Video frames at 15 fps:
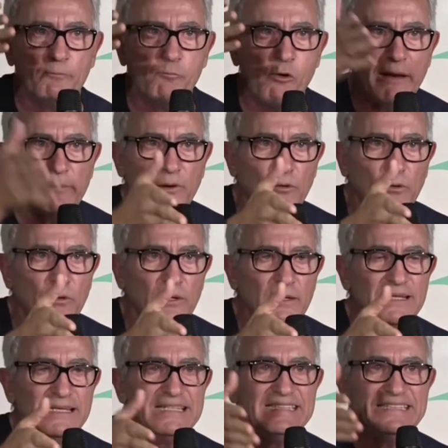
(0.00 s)
pueblo,
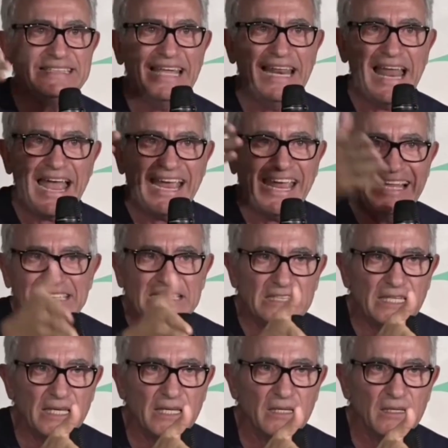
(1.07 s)
de la
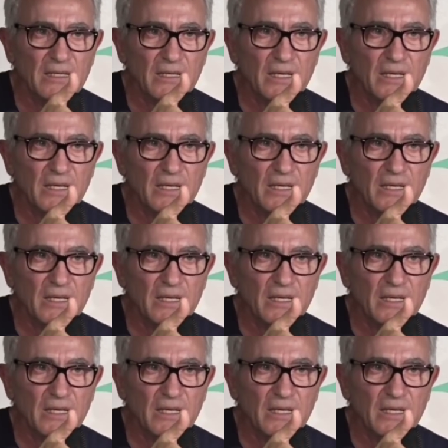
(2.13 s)
gente.